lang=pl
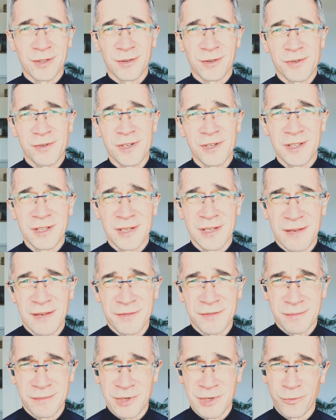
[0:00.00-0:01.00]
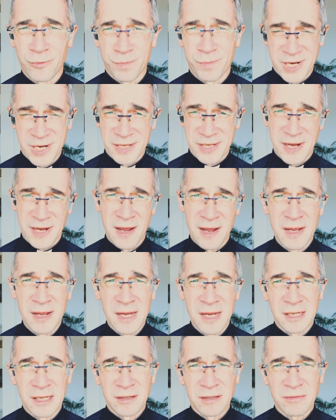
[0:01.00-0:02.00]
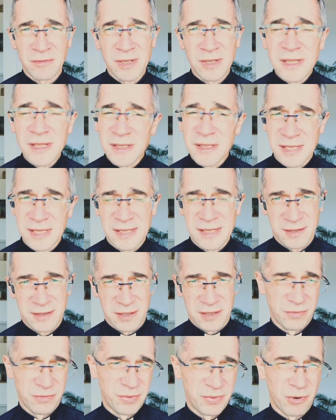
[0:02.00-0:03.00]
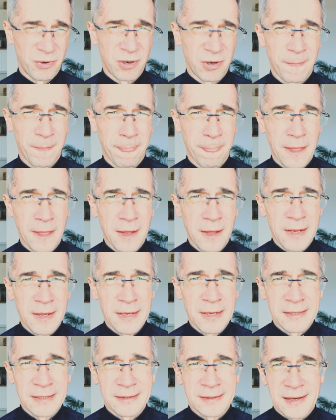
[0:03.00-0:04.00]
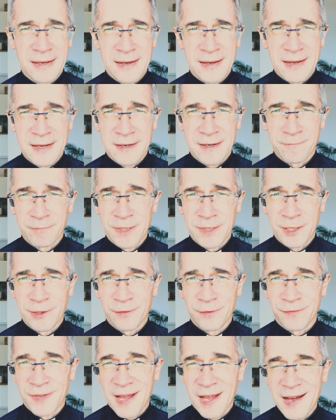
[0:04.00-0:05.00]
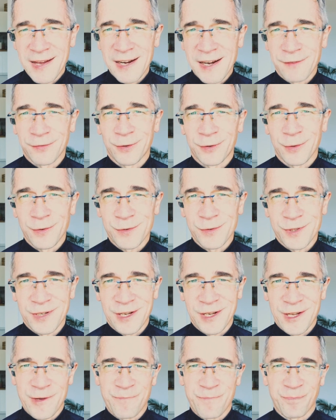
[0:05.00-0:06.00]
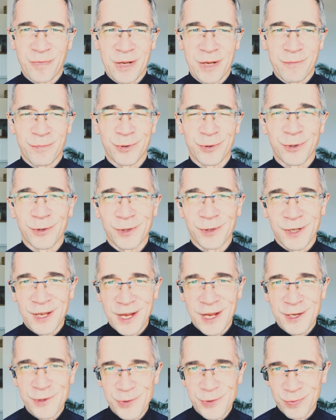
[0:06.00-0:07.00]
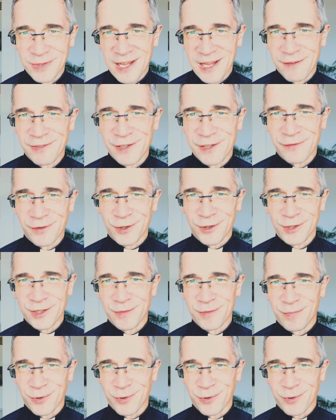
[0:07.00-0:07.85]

ktoś inny zawsze mnie uprzedza. No i tyle tego było. Ta jego wiara w to, że po dotknięciu tafli wody